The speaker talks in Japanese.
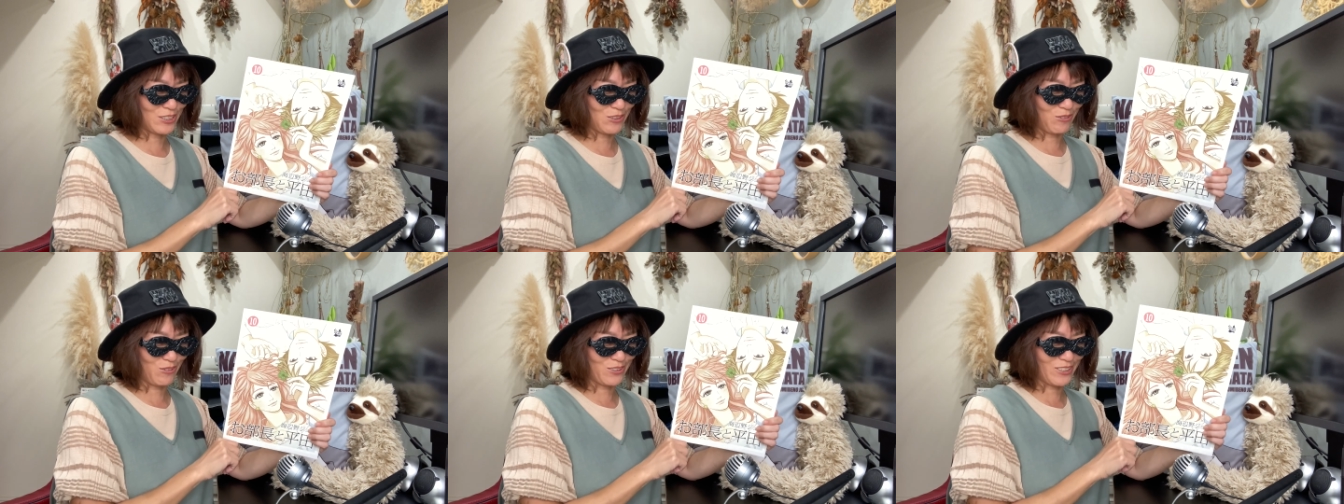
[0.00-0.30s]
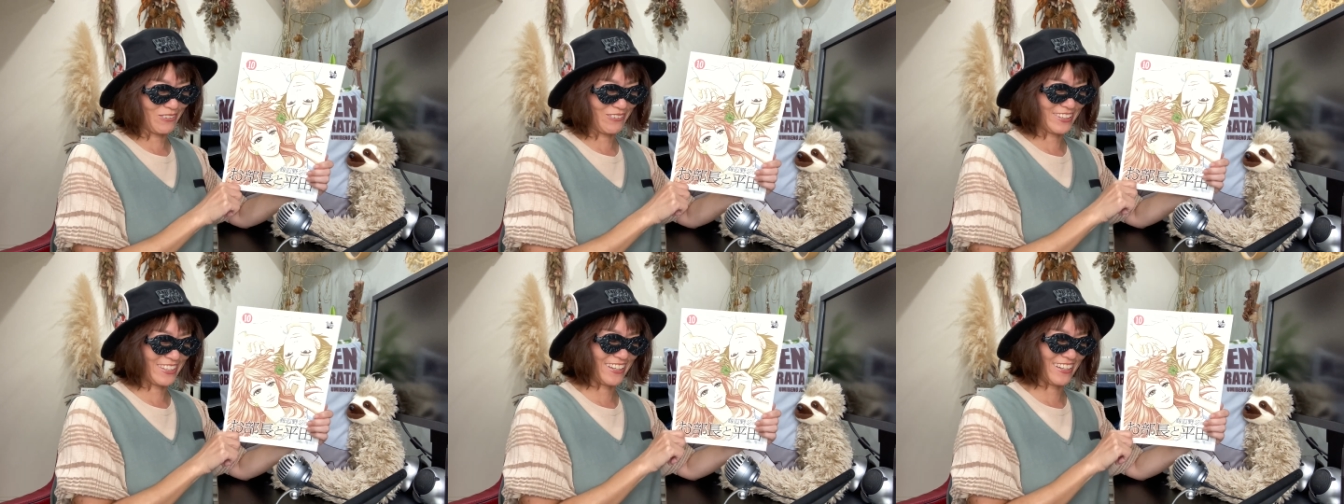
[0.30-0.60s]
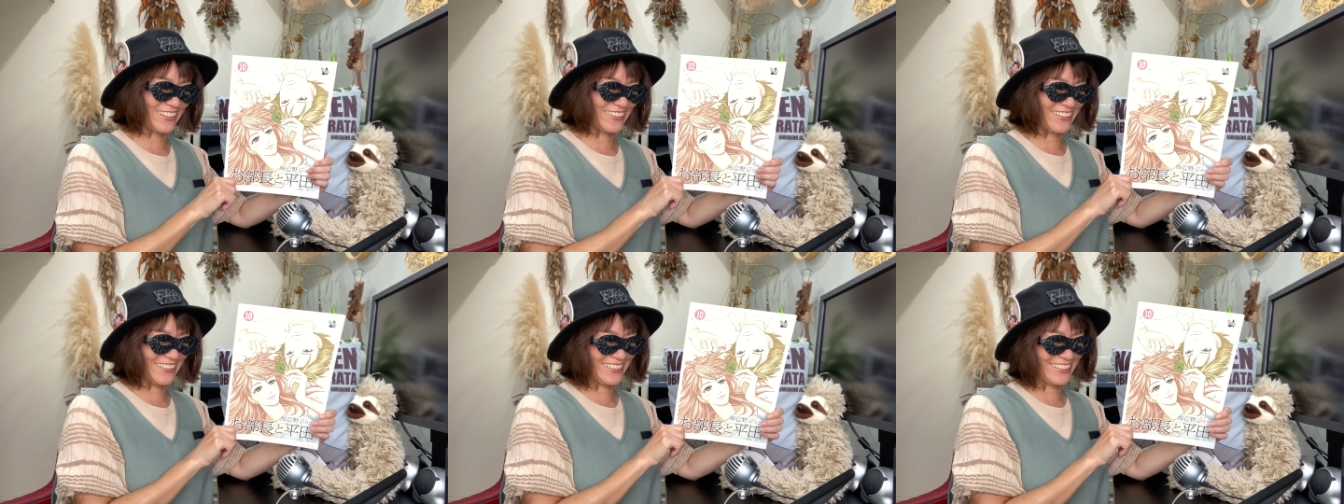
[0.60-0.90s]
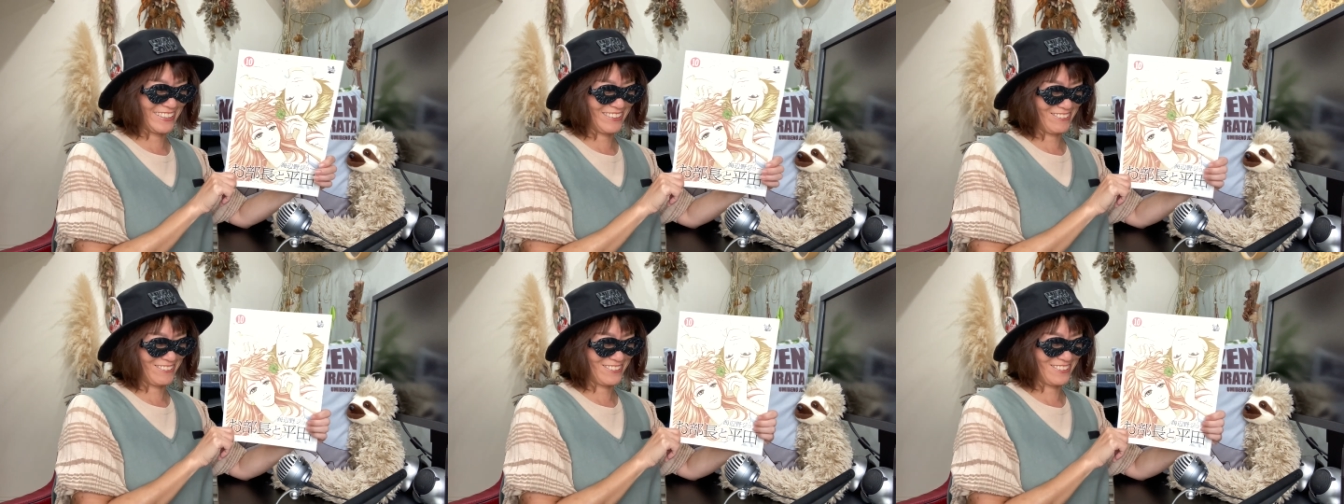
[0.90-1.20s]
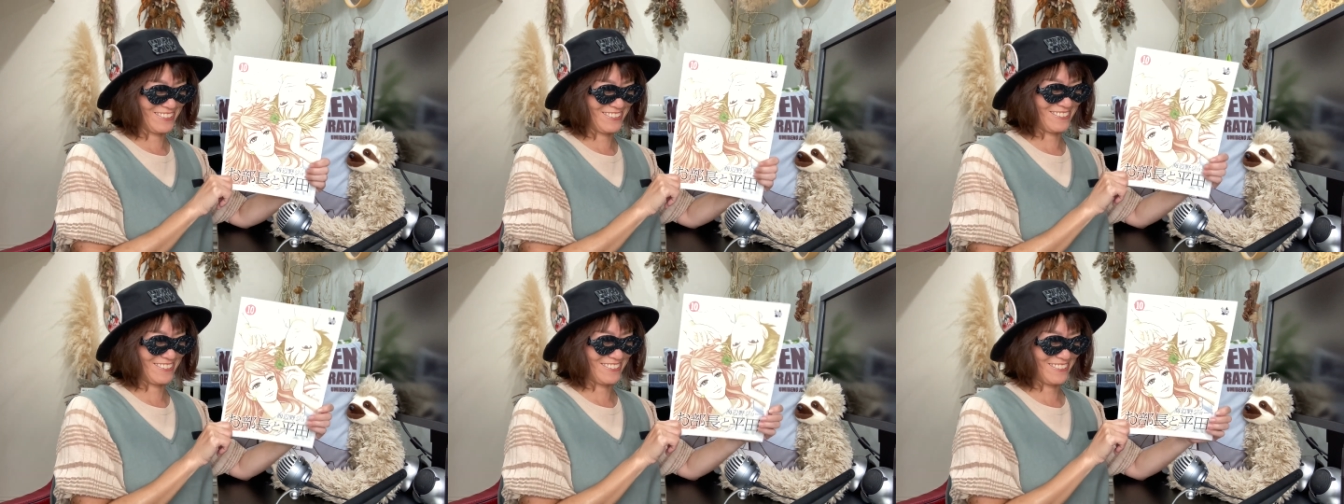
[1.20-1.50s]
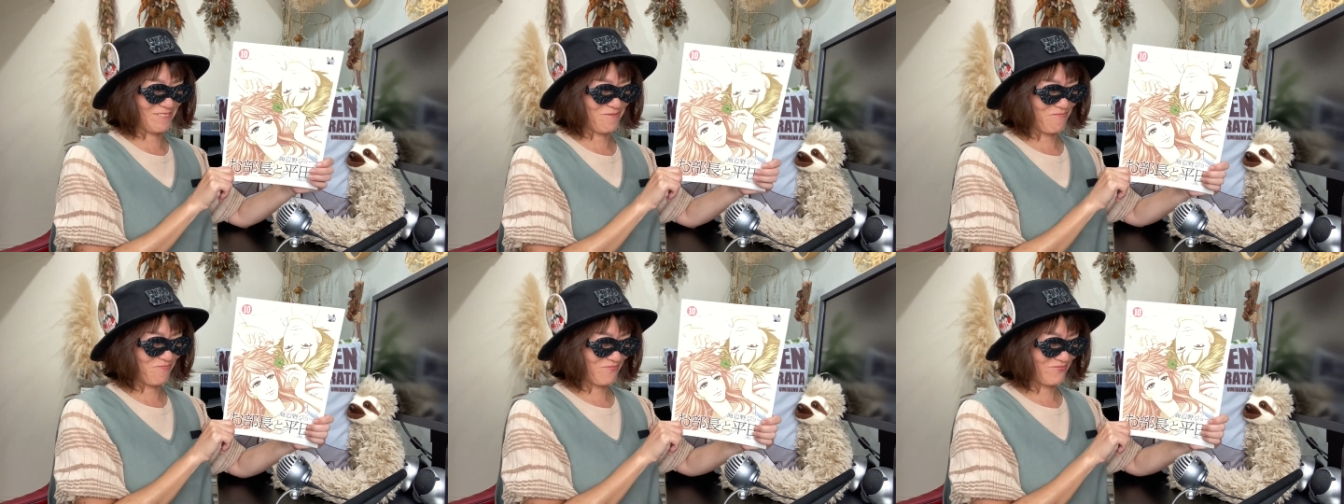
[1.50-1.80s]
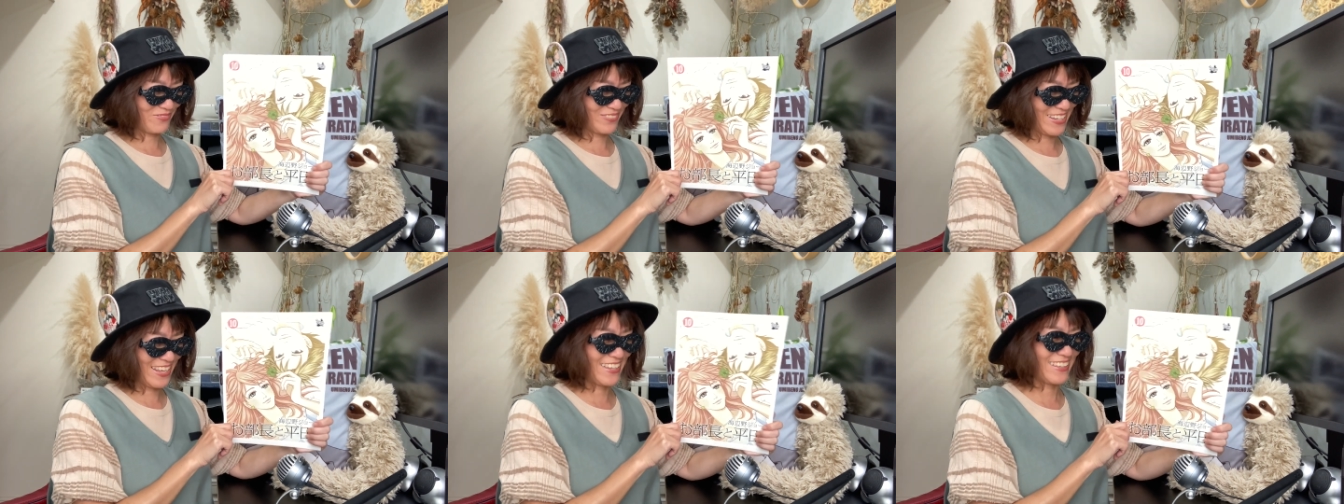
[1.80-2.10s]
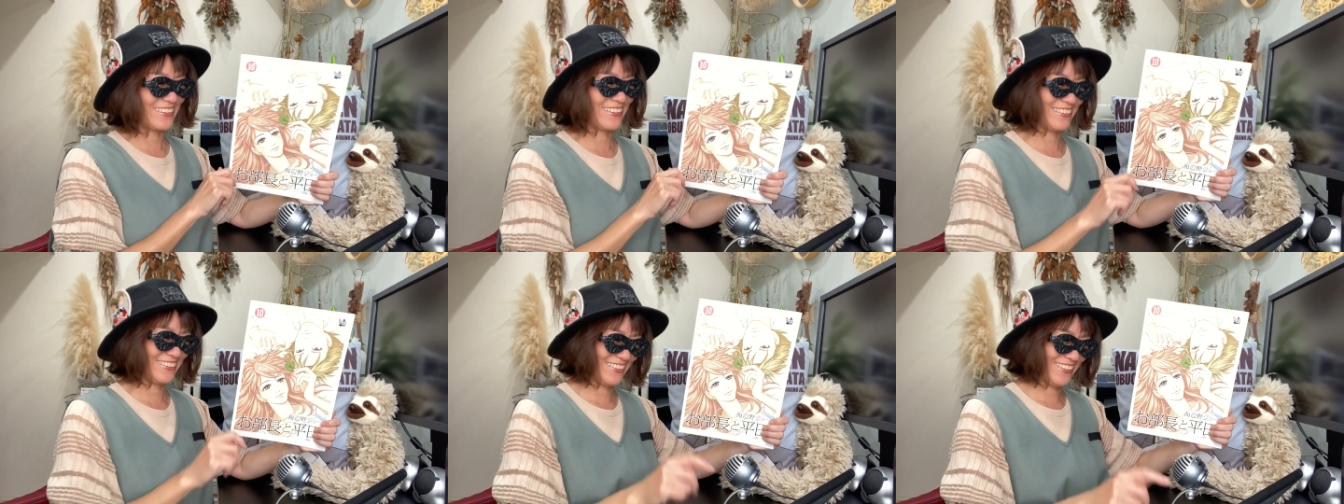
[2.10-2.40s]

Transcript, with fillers: 身校なわけがないけどちょっとね